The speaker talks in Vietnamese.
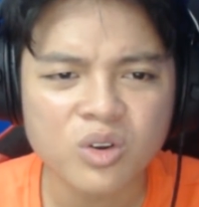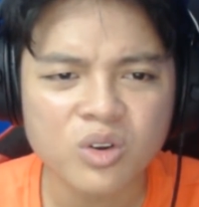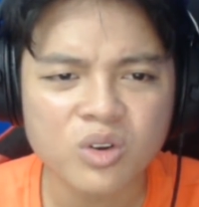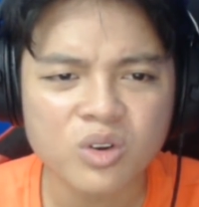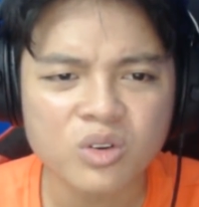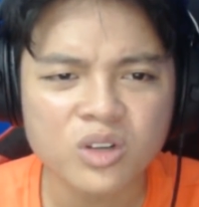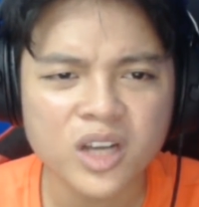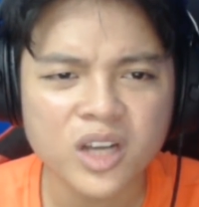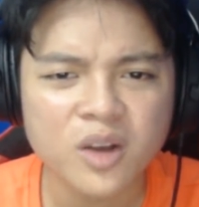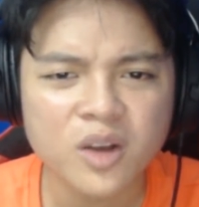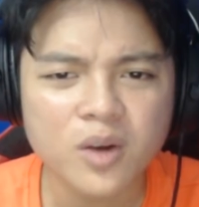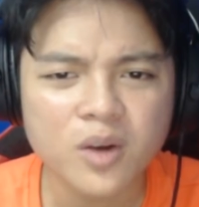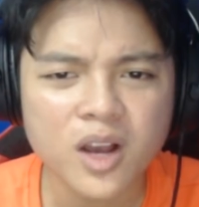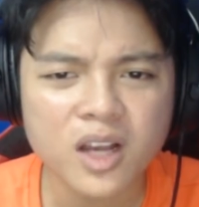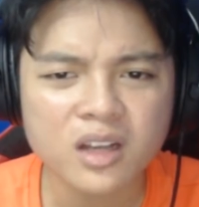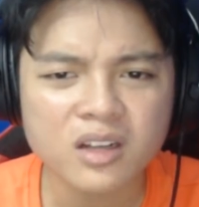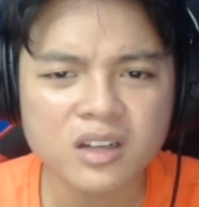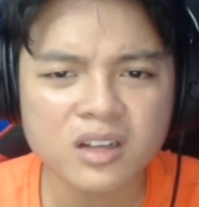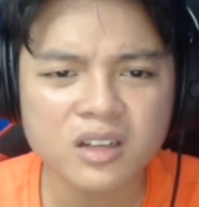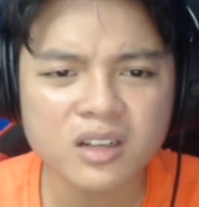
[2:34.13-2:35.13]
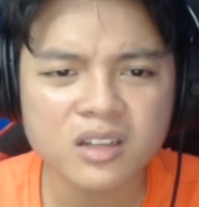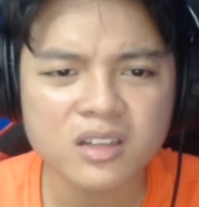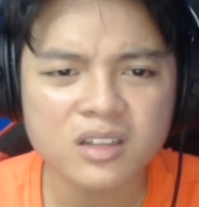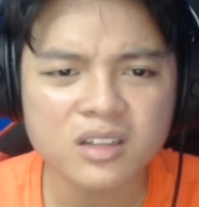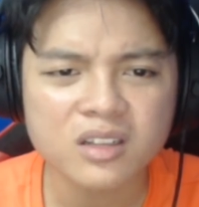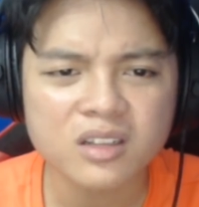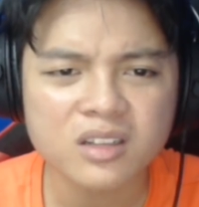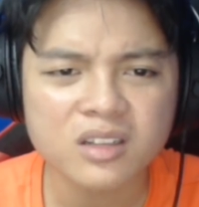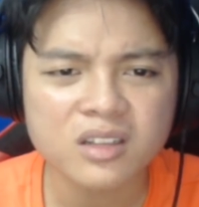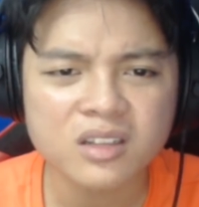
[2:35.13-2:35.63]
ghê quá
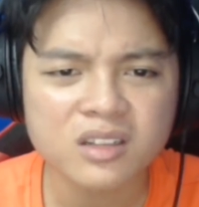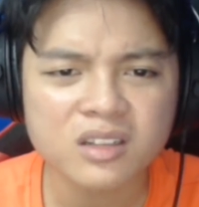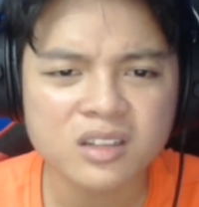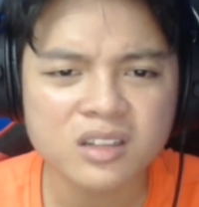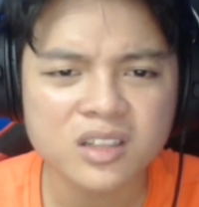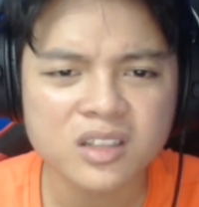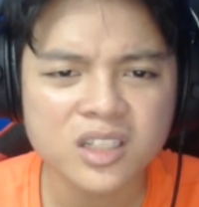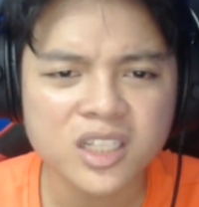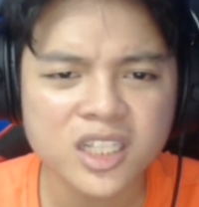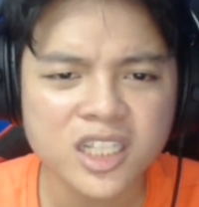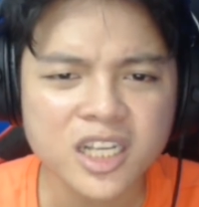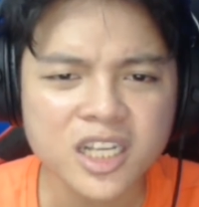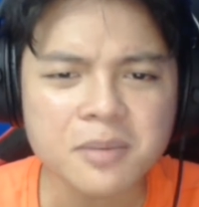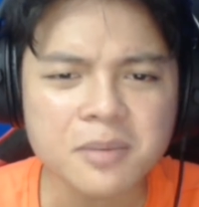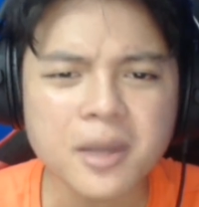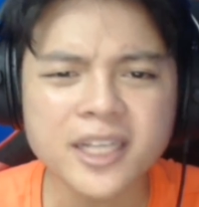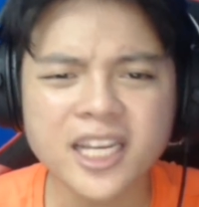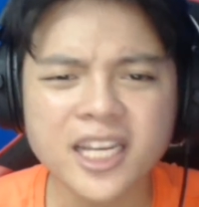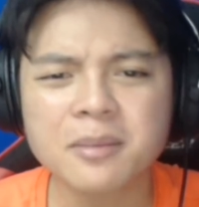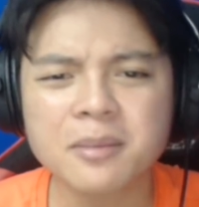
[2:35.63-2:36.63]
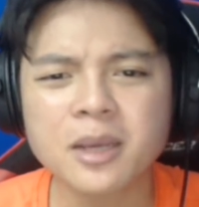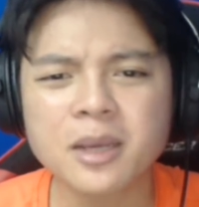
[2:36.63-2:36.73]
cái bệnh này là bệnh